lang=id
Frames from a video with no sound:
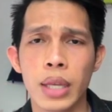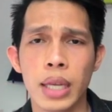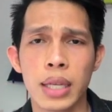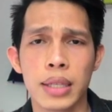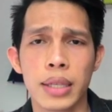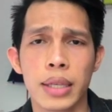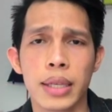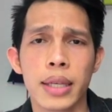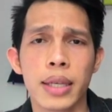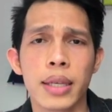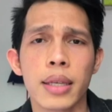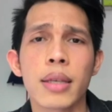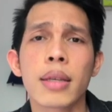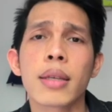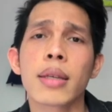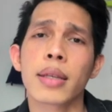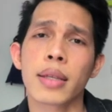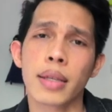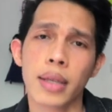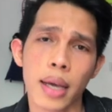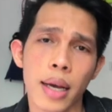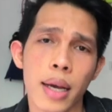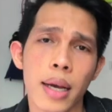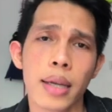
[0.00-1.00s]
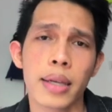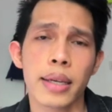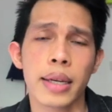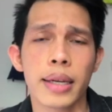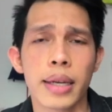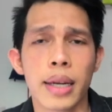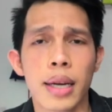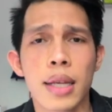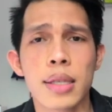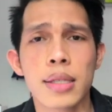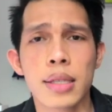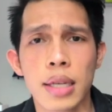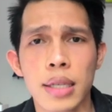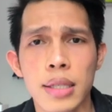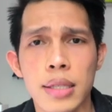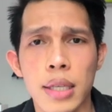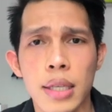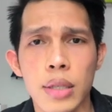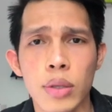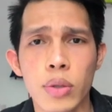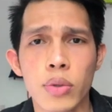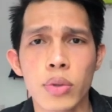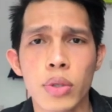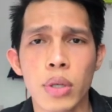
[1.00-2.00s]
jadi ya ini adalah salah
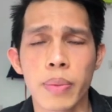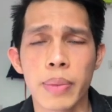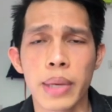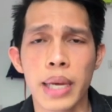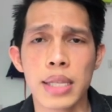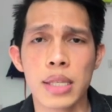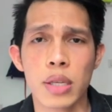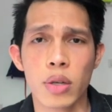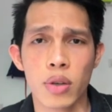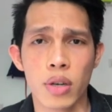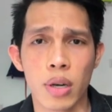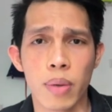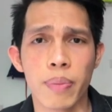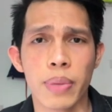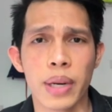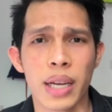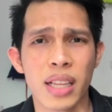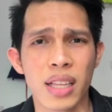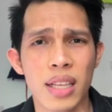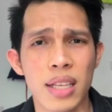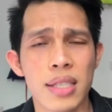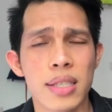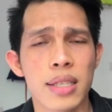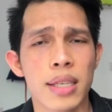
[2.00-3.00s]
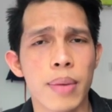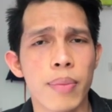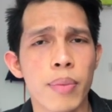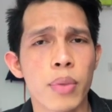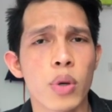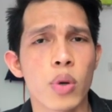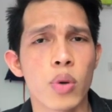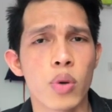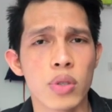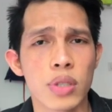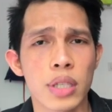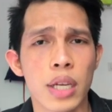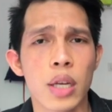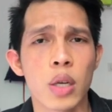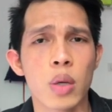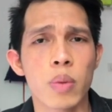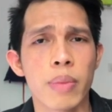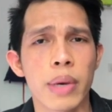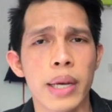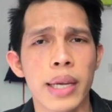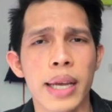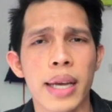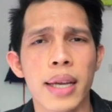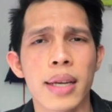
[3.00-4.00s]
satu kebiasaan orang Perancis yang menurut saya
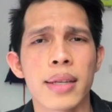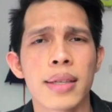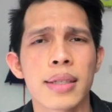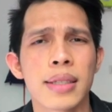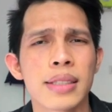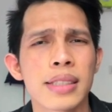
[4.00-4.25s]
lumayan